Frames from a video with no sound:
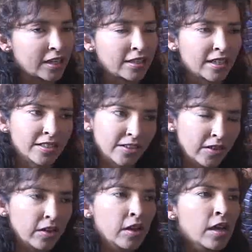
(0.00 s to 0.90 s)
en la
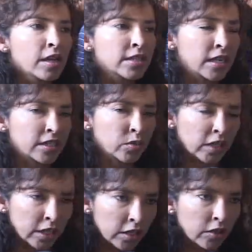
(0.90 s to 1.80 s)
dirección, se le
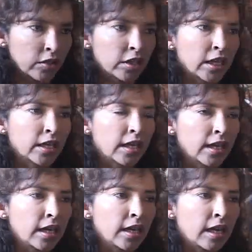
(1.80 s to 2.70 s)
sugirió de
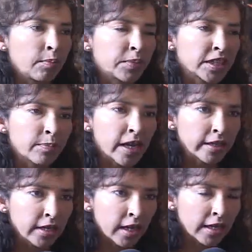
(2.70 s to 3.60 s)
que eh,
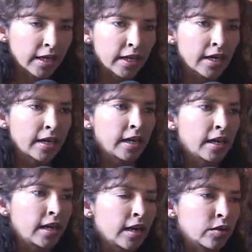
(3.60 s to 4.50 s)
replanteara
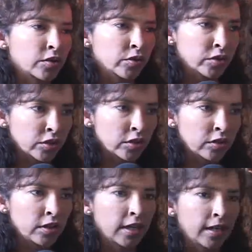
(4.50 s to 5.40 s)
la
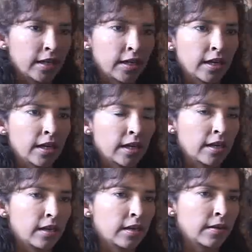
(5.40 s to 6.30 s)
construcción
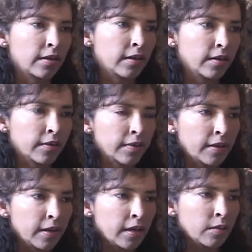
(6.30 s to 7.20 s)
del
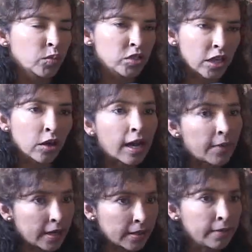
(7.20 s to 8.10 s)
Museo
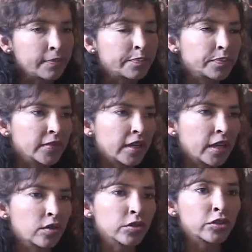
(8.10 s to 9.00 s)
Cabana
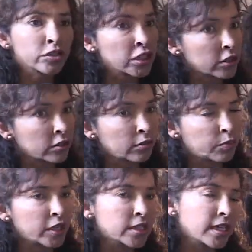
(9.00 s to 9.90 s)
en otro sitio,
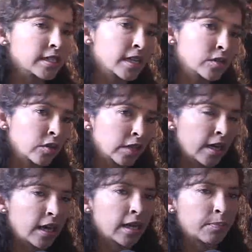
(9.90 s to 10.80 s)
pues esa
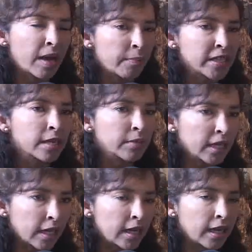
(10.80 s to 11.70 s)
zona, Pampa San
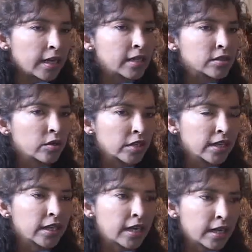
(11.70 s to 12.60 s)
Miguel, era zona
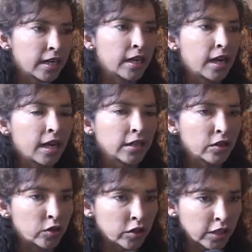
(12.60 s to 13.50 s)
declarada
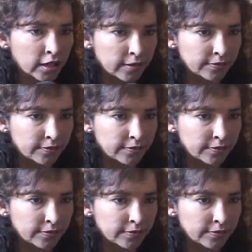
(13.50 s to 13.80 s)
arqueológica.